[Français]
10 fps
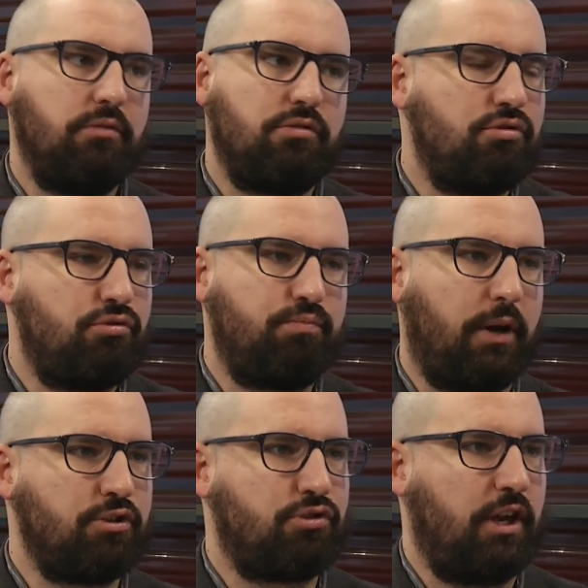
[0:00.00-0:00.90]
je
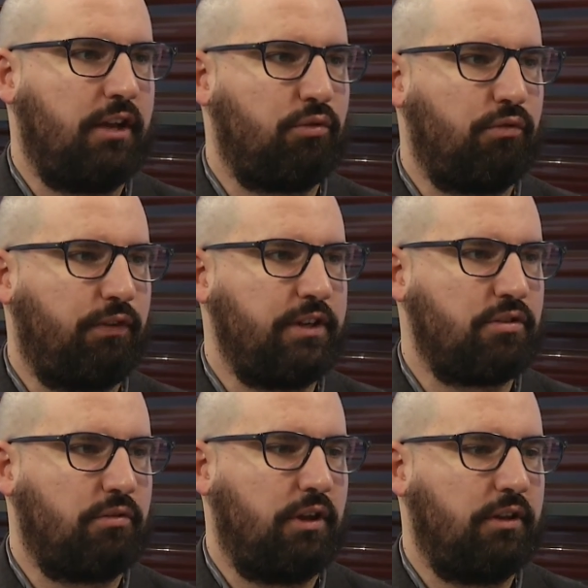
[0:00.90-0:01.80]
pense, jusqu'à la toute fin,
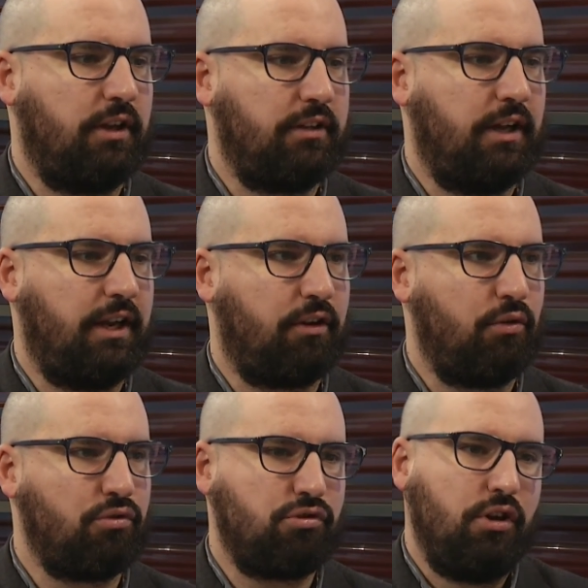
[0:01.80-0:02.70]
seront dans, la
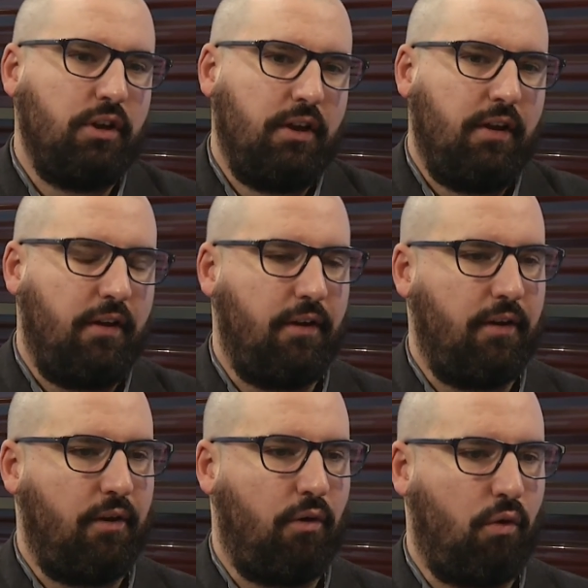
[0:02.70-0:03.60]
course.
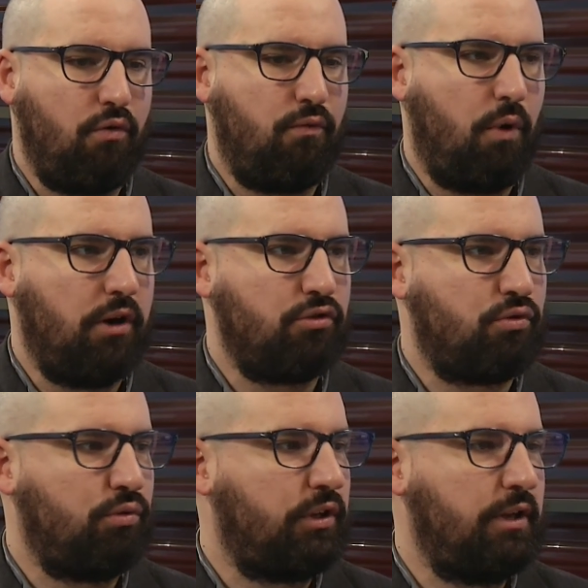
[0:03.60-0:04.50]
on le voit, du
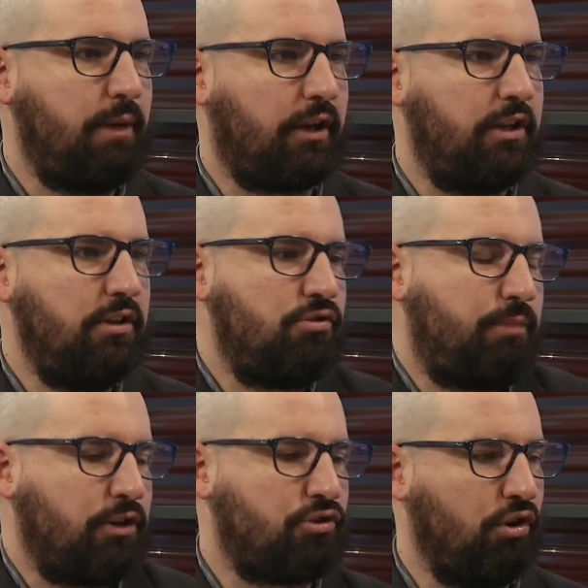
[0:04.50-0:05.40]
côté des marquis, je
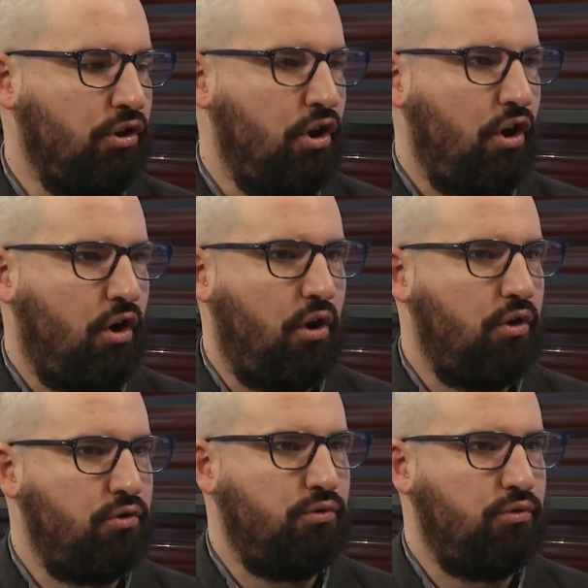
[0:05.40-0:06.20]
pense qu'on une,